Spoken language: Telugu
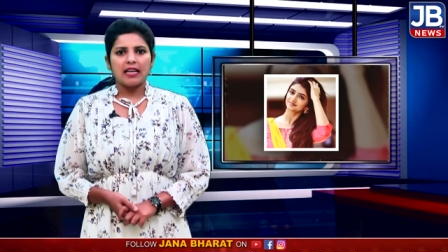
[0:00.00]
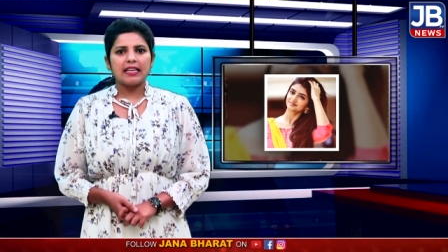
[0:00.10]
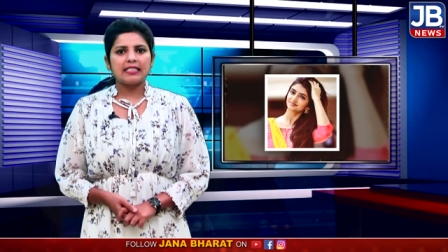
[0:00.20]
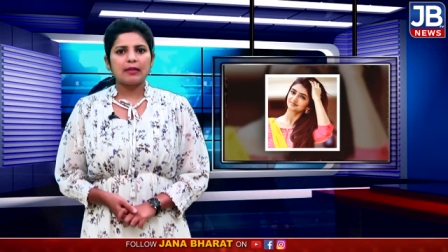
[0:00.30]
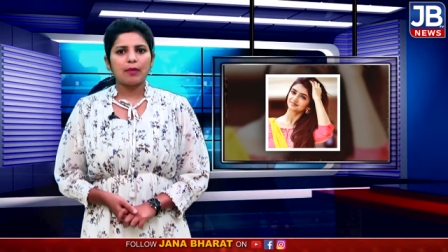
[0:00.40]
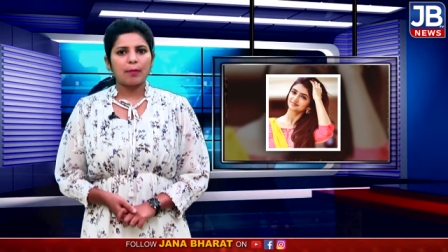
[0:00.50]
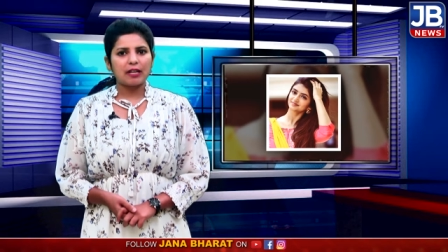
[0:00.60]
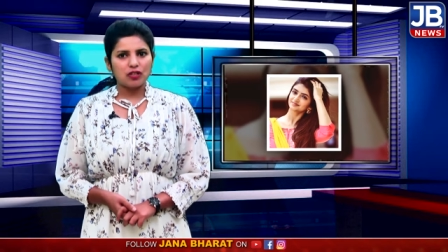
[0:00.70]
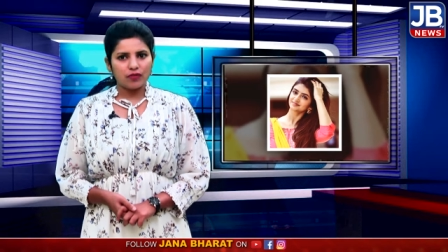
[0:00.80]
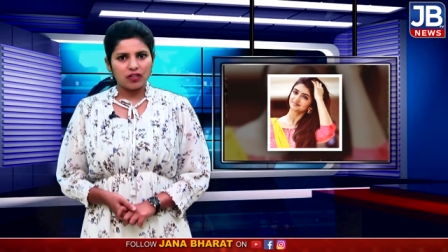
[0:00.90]
ఈ సినిమా
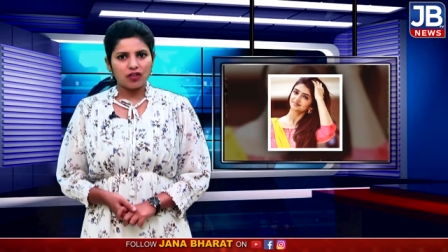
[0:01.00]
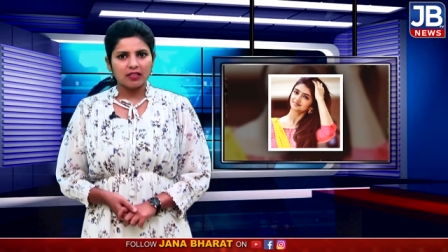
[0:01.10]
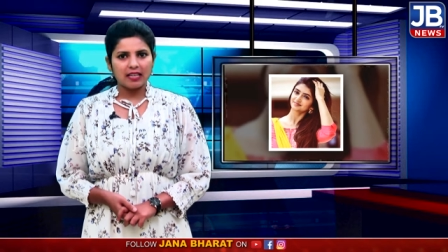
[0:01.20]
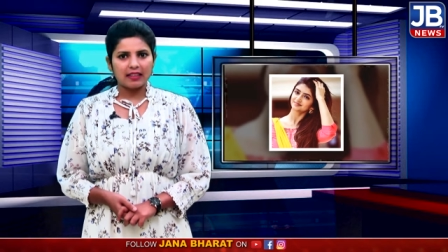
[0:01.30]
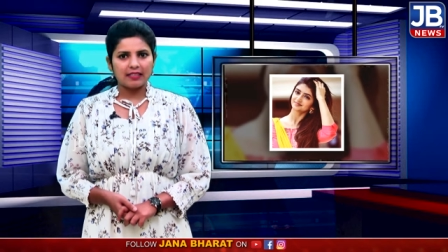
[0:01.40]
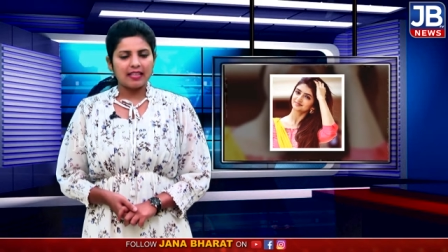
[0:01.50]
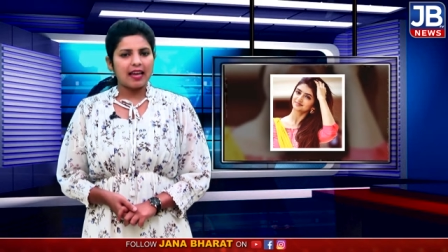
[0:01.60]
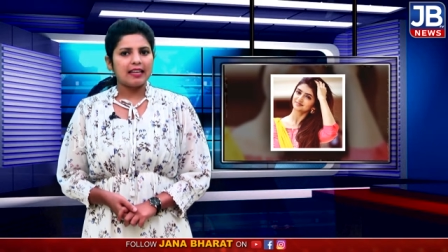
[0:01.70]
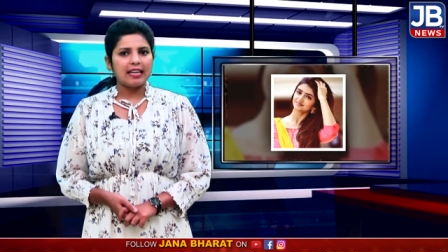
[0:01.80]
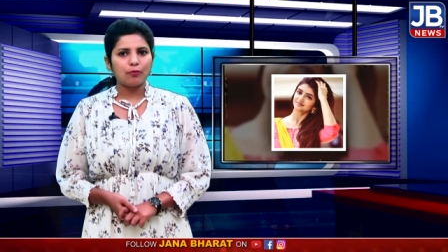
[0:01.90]
మంచి విజయం సాధిస్తే
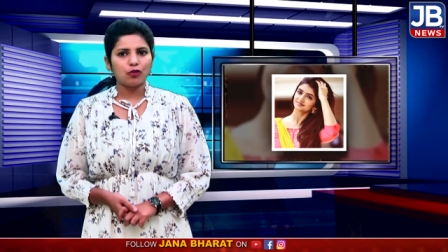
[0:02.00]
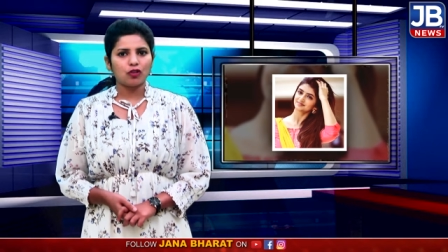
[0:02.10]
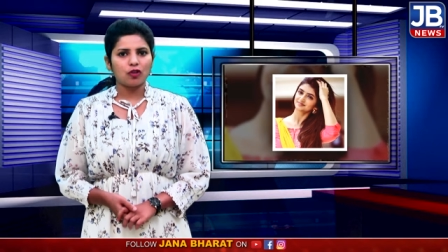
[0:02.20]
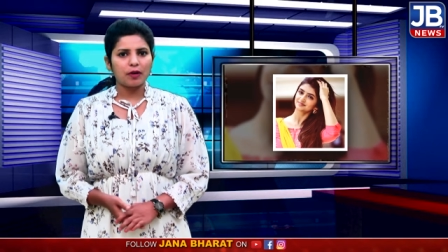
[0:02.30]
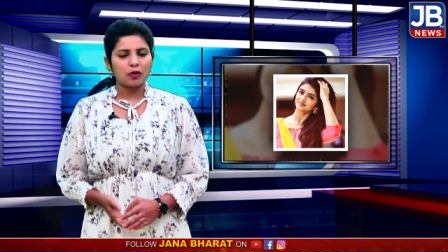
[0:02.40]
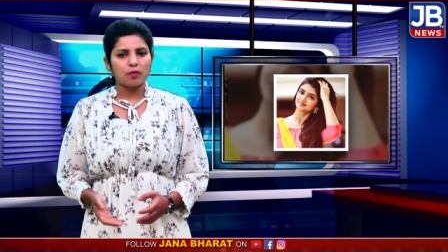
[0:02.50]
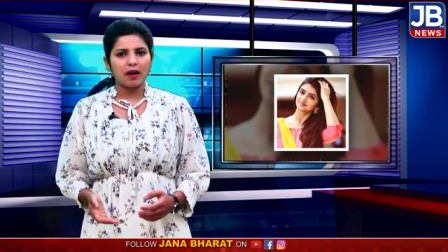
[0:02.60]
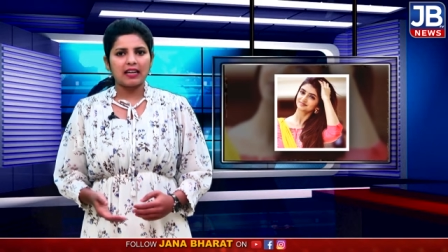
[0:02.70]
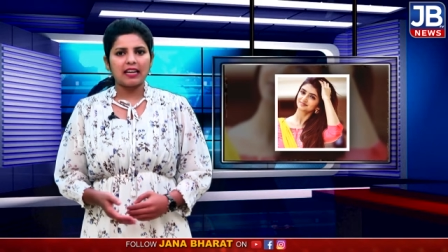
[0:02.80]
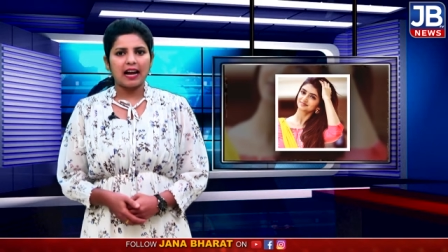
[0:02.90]
ఈ ముద్దుగుమ్మకు
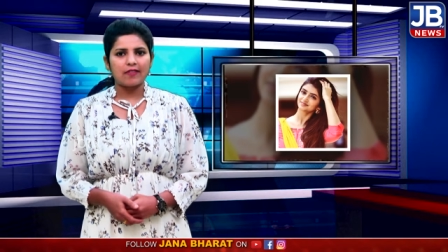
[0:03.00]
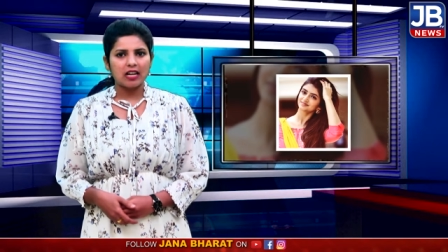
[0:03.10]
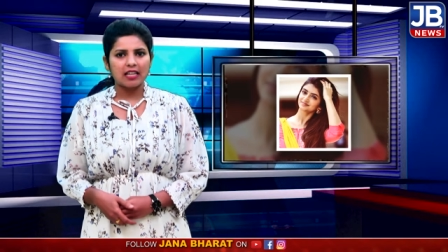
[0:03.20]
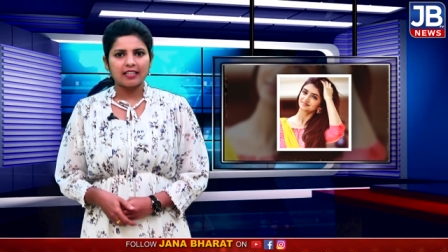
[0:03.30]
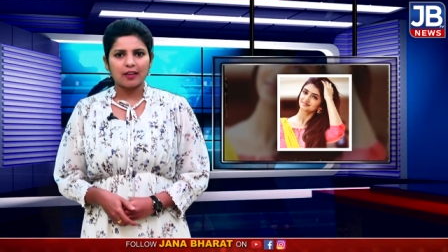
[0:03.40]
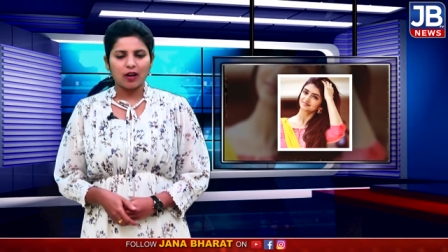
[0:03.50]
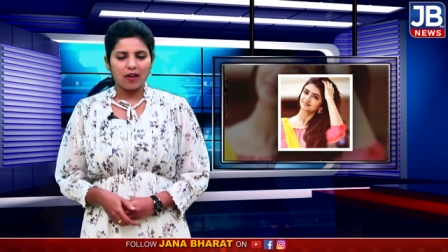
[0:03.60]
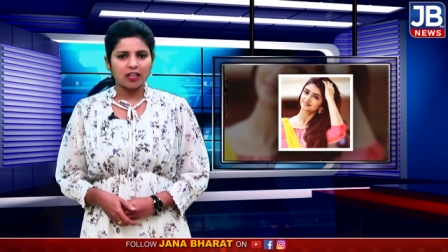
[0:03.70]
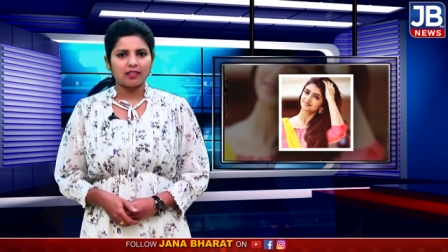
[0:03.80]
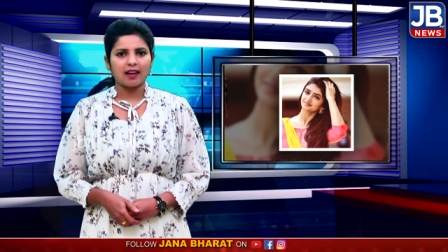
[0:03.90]
మరిన్ని అవకాశాలు అవకాశాలు
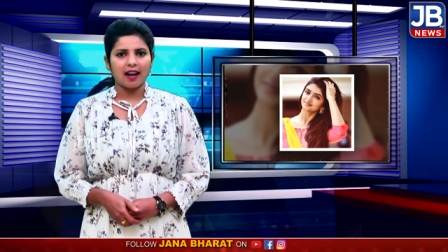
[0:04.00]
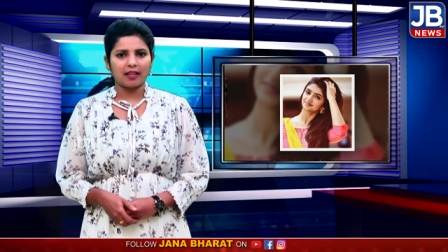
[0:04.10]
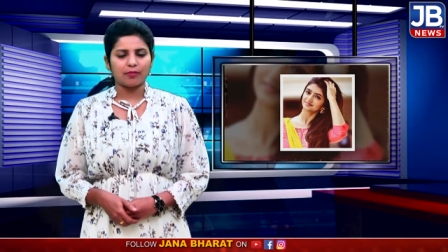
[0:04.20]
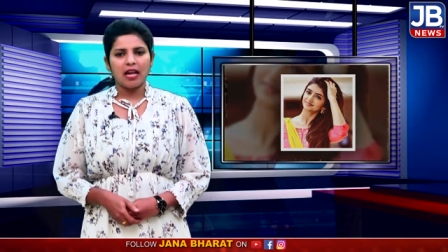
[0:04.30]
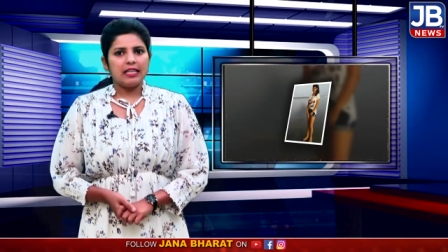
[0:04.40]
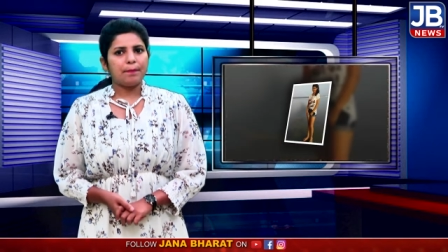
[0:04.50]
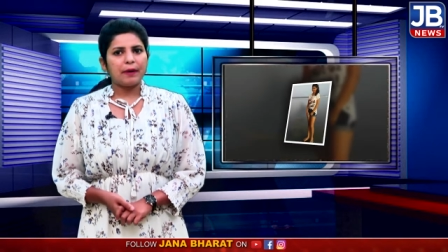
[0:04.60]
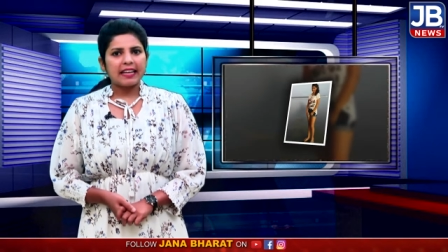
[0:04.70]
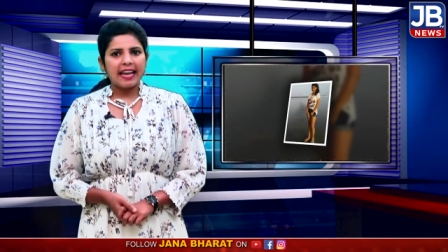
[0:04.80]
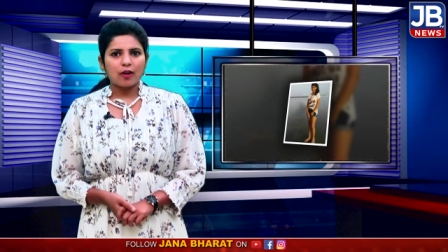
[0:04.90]
రావటం ఖాయం
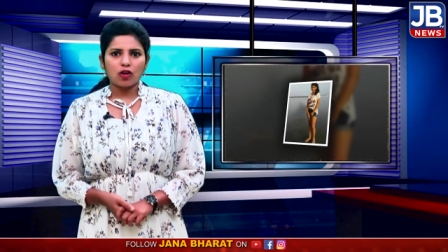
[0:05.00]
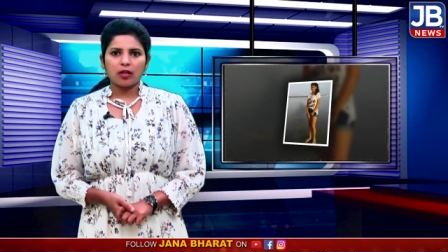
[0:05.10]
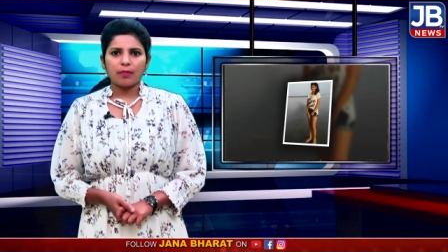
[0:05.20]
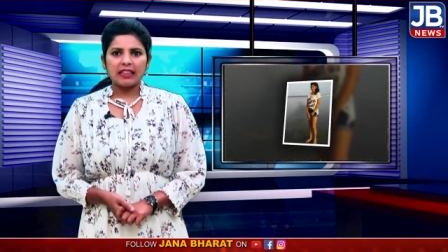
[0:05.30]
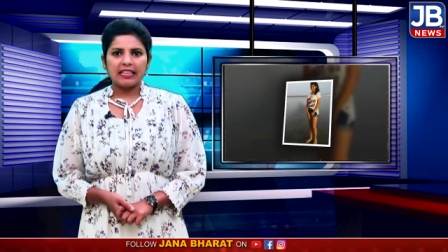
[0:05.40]
ఇప్పటికే కొంతమంది